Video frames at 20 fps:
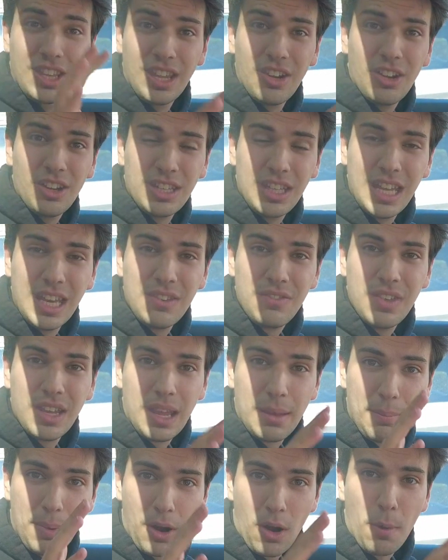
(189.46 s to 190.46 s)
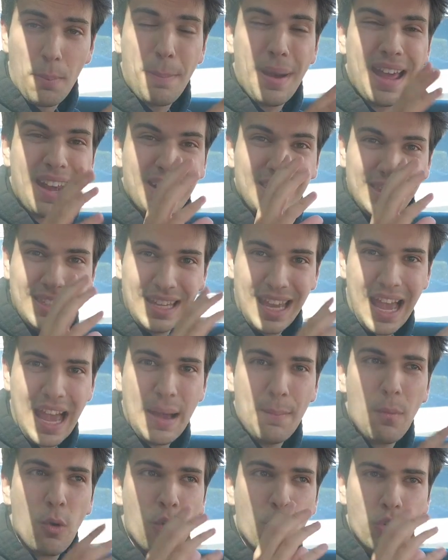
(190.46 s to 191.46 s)
Tengo a dirvi che però
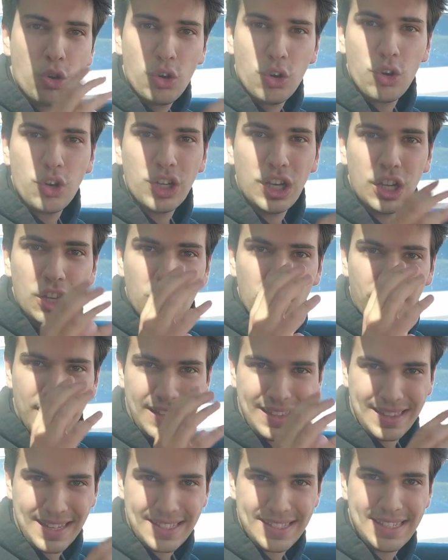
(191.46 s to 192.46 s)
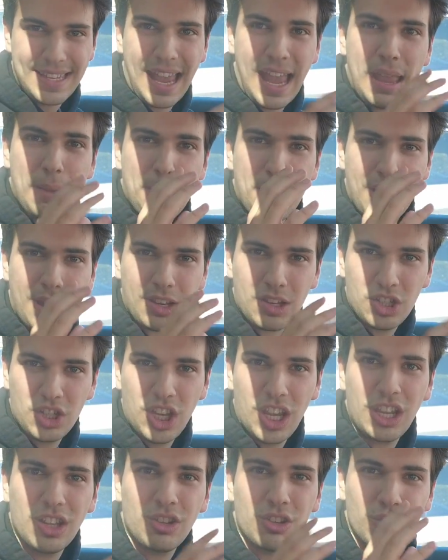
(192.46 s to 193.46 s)
partiamo con il
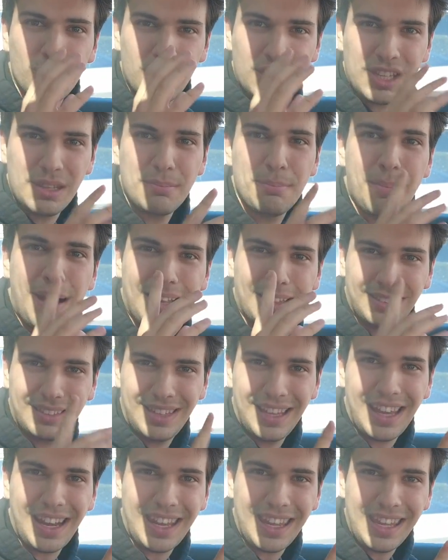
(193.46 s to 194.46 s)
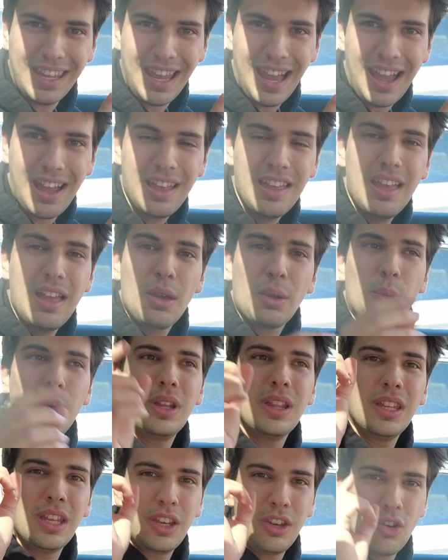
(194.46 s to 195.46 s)
96% di batteria,
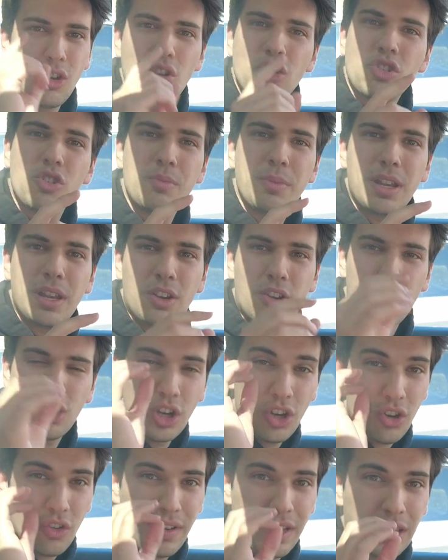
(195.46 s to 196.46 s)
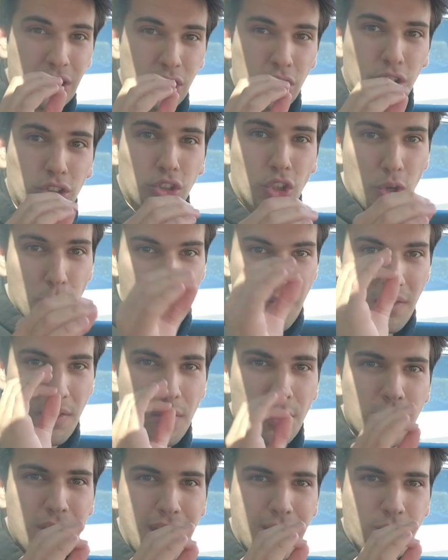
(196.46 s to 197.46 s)
quindi non come, con il 98 come
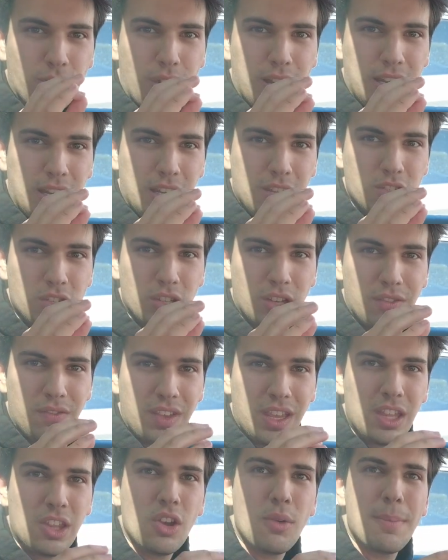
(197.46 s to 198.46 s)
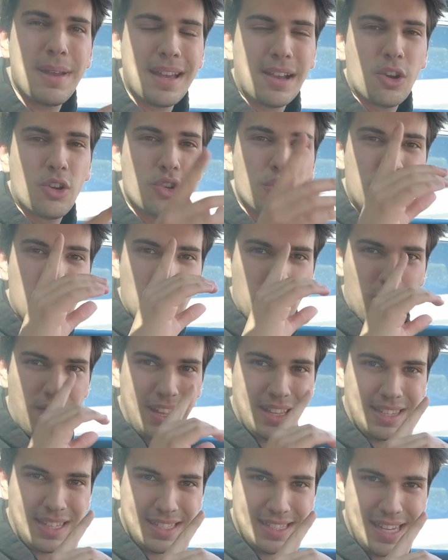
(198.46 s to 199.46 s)
avevo detto all'inizio del video, ma con il
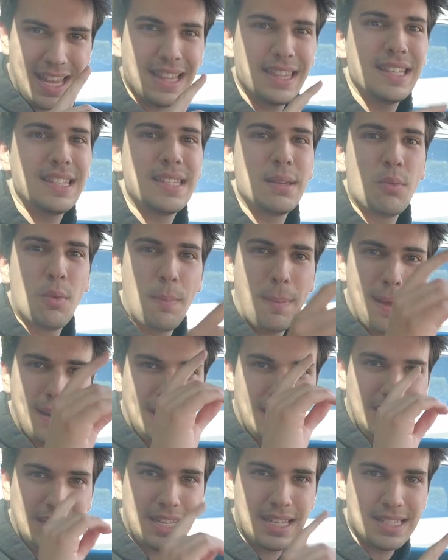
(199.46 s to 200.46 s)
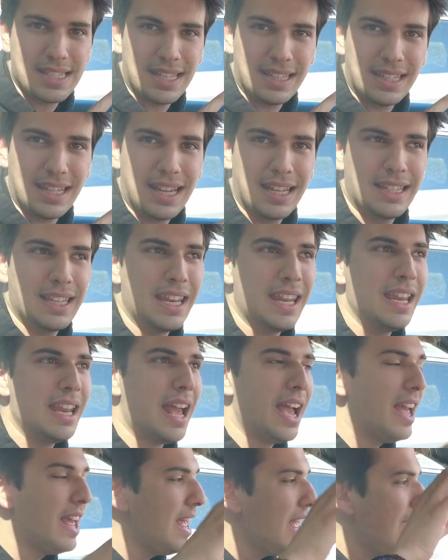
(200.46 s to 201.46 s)
97 siamo partiti da Santa Caterina